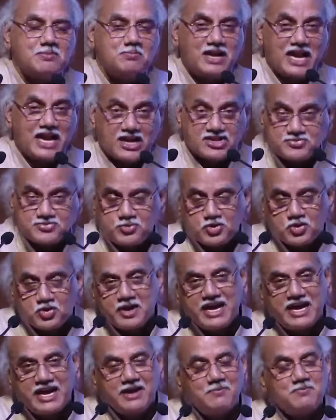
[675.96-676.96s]
बिलासपुर
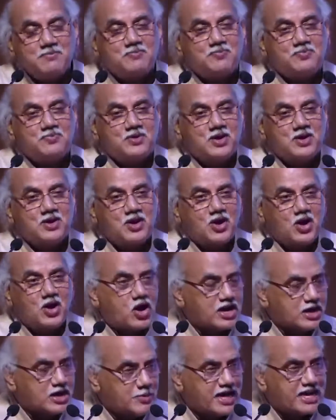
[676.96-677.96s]
में है
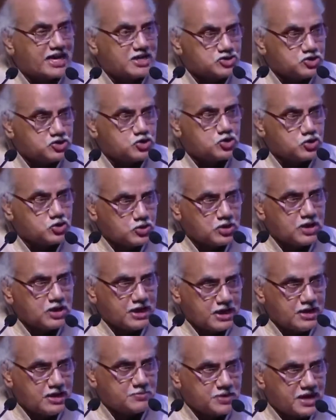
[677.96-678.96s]
और हमारा जो
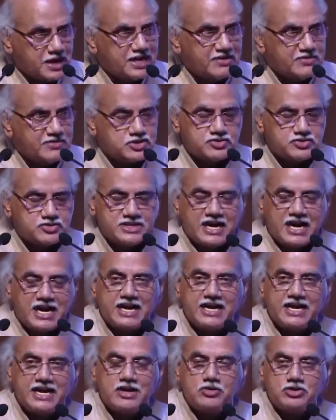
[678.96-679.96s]
अन्य विश्वविद्यालय
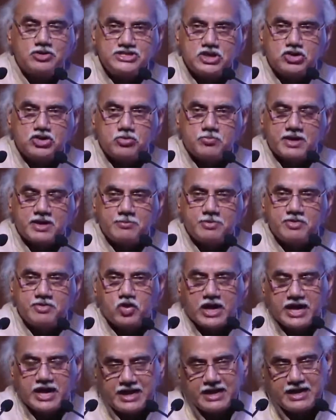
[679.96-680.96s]
हैं उन जगहों पर भी
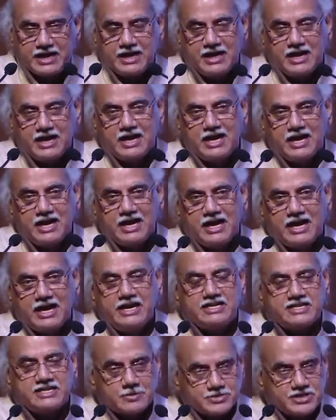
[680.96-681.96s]
वो है
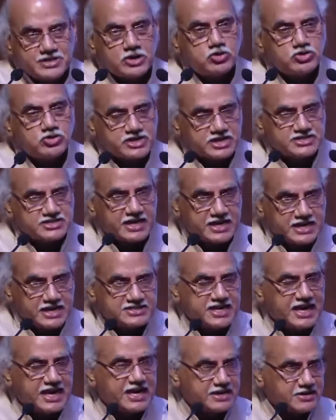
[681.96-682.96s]
इन सब जगहों से शरद
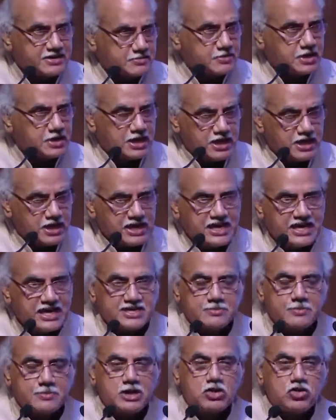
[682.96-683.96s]
जैन
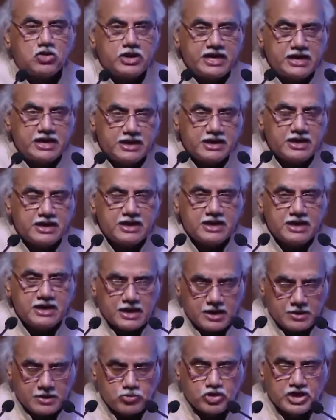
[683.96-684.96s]
लीलाधर मंडलोई
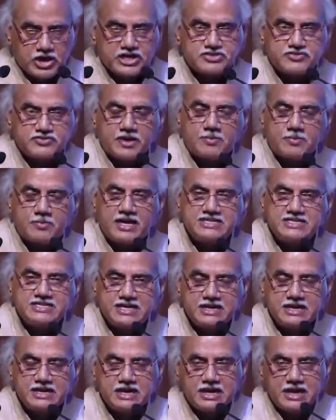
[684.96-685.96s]
मुकेश वर्मा
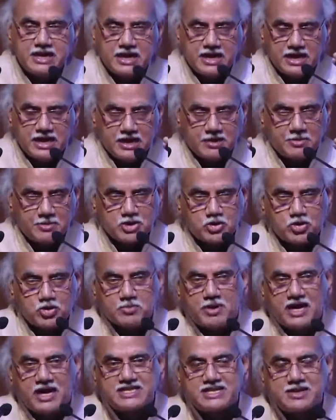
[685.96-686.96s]
जी मनोहर
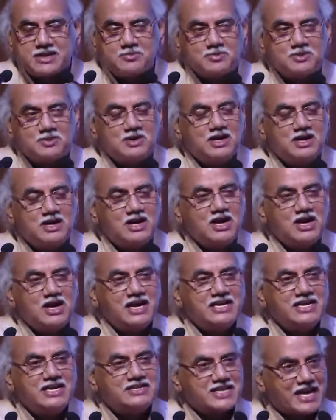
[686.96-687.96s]
बाथम
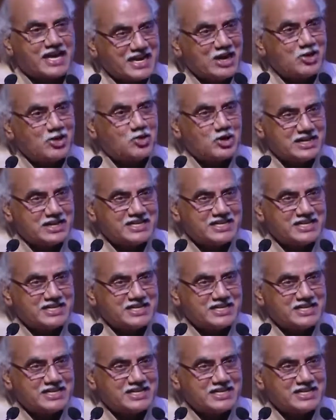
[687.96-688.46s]
ये सारे लोग